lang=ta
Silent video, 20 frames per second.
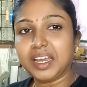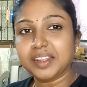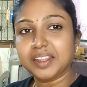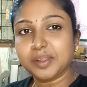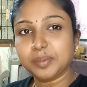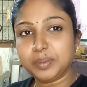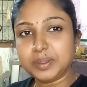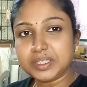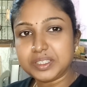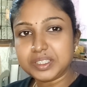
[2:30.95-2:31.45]

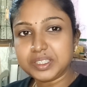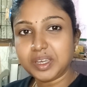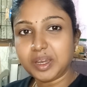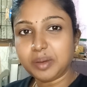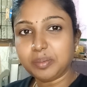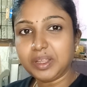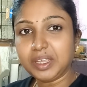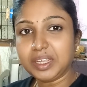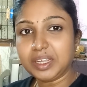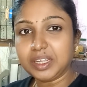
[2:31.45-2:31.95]
அதை பிச்சு
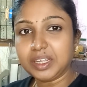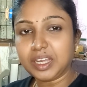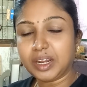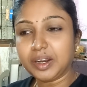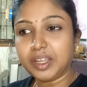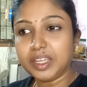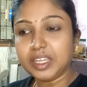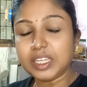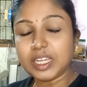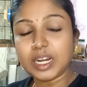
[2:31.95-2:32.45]
அப்படியே
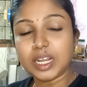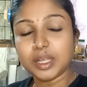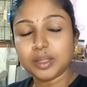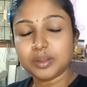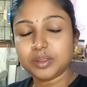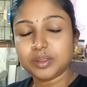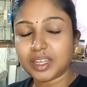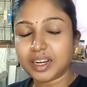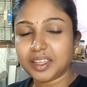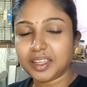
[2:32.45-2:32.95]
அப்படியே
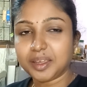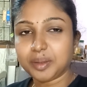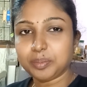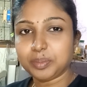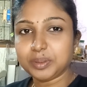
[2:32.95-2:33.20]
இலாம் தலையாக